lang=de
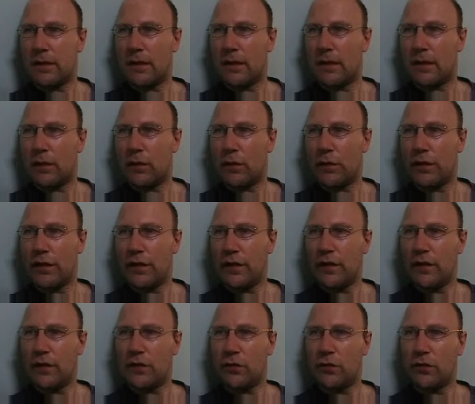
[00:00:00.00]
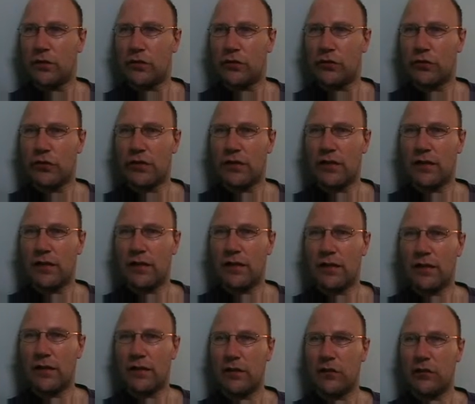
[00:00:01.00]
daraufhin nicht unterstützen,
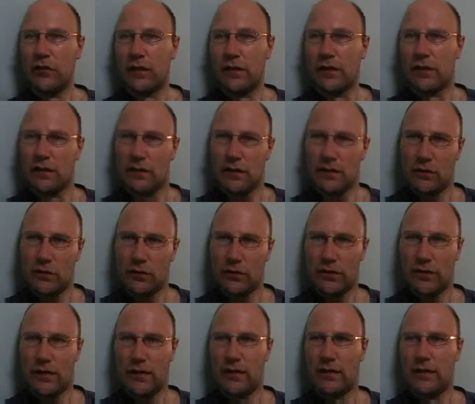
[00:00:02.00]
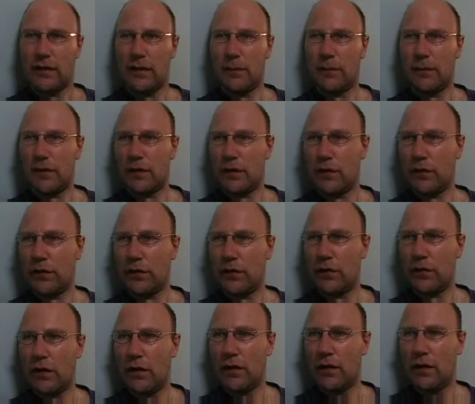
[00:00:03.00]
Hassan schickt jedoch seinen Lebenslauf
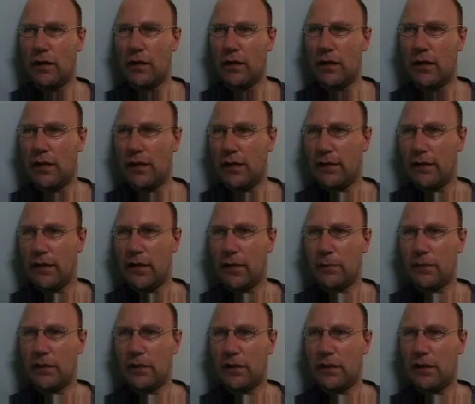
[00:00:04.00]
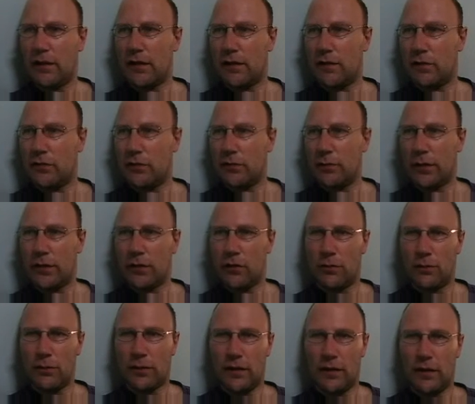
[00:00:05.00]
zu Herrn Abdallah und
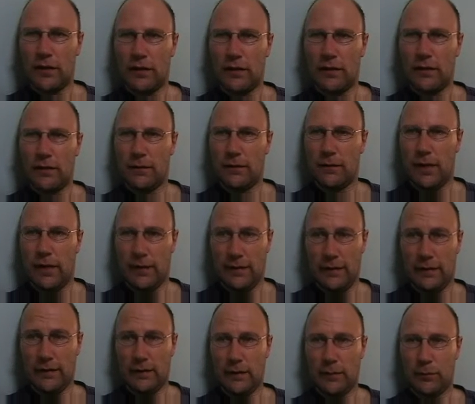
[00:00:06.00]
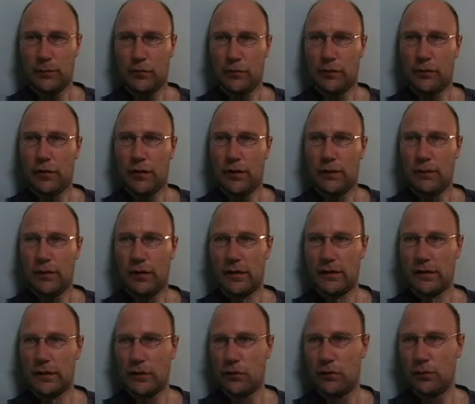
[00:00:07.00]
bekommt ein Angebot für ein
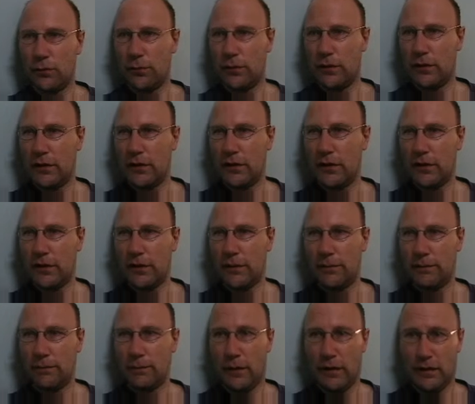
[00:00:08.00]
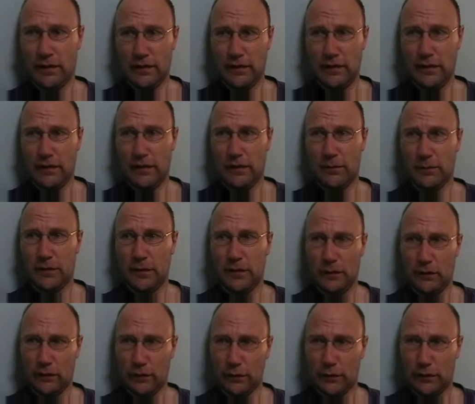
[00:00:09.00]
Praktikum in der
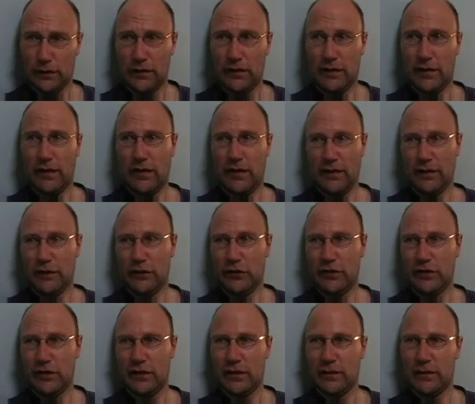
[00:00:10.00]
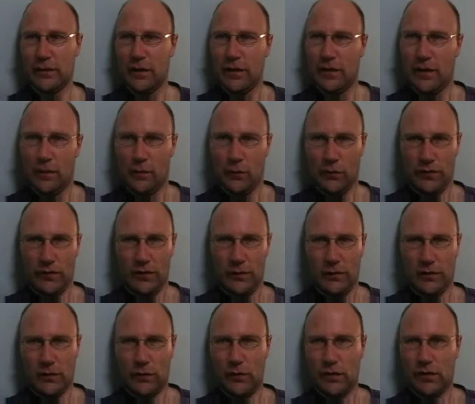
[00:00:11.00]
Marketingabteilung von Air Algerie, muss
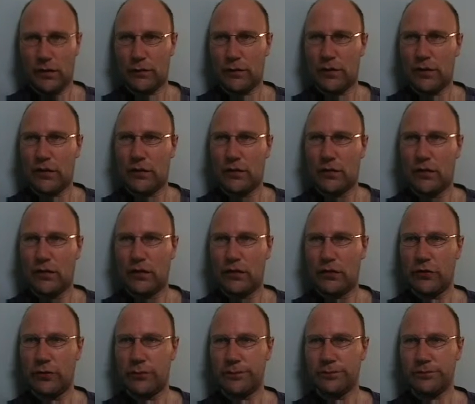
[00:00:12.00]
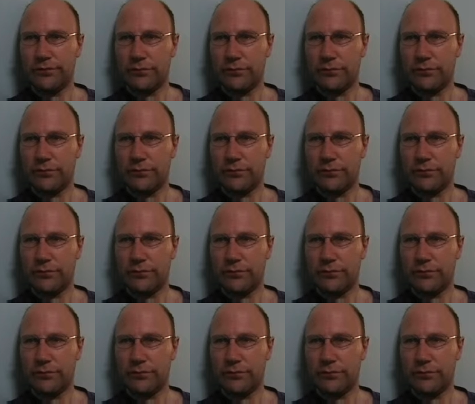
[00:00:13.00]
aber zuerst Französisch